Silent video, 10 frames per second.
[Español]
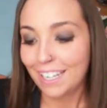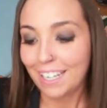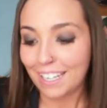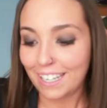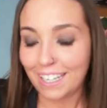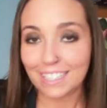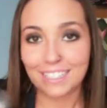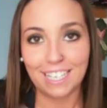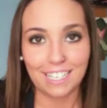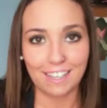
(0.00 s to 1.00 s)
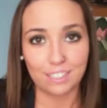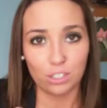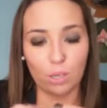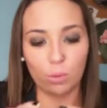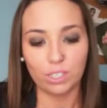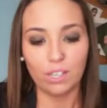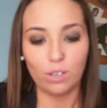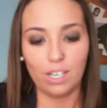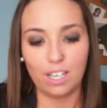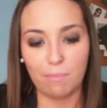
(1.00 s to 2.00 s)
Eh, así que nada, si os ha gustado el
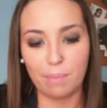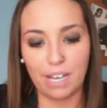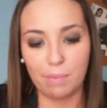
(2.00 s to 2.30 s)
Lip Balm